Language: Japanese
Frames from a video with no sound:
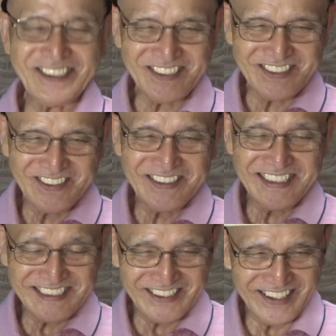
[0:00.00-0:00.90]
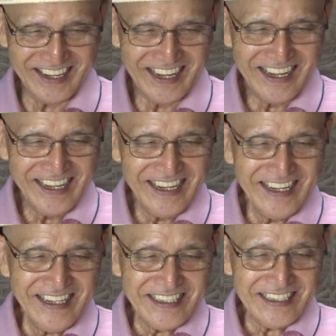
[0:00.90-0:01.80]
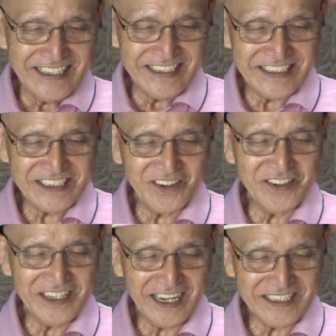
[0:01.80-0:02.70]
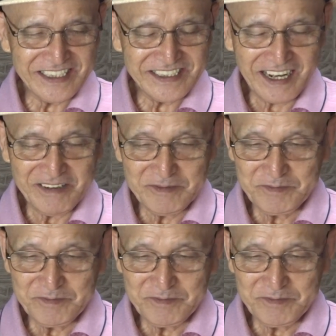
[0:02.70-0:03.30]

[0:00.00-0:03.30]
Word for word: すごいですね1勝2敗でした